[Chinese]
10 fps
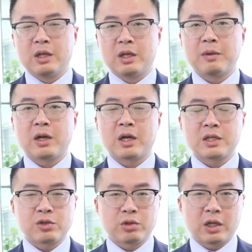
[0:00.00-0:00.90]
那么刚
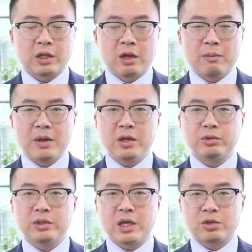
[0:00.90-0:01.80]
才说到呢，美
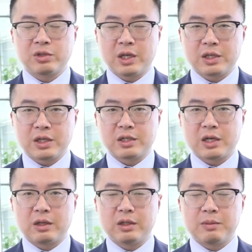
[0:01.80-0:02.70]
股也出现了上
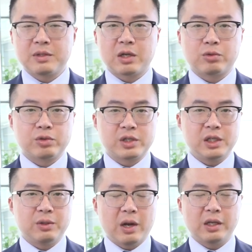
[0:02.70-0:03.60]
涨，那么在股市
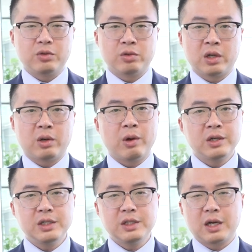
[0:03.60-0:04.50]
以外地区呢，
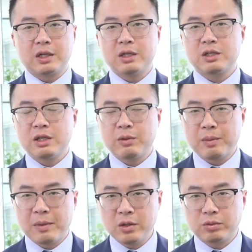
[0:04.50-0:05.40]
黄金价格则因为
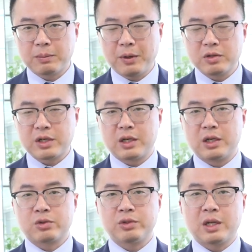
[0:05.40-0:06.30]
美股的暴涨
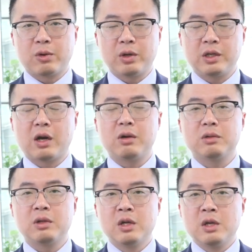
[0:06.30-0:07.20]
而出现回调，
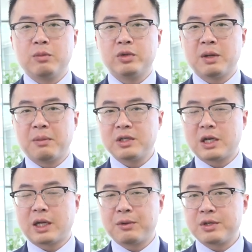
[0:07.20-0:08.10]
目前报
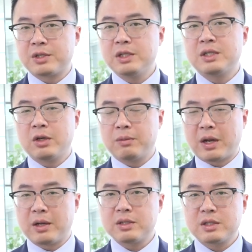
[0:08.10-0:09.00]
价大约是一千六
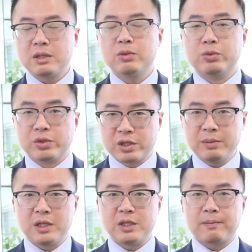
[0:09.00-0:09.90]
百五十
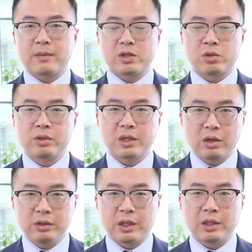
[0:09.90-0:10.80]
美金，从
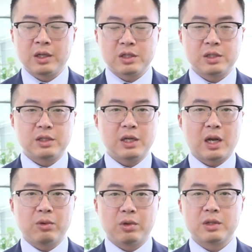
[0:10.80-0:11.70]
高点呢是
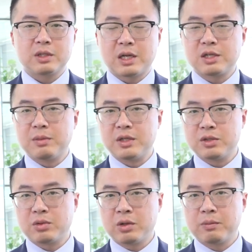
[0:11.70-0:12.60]
下落三十美
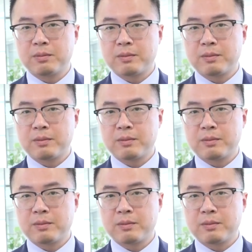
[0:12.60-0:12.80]
金左右。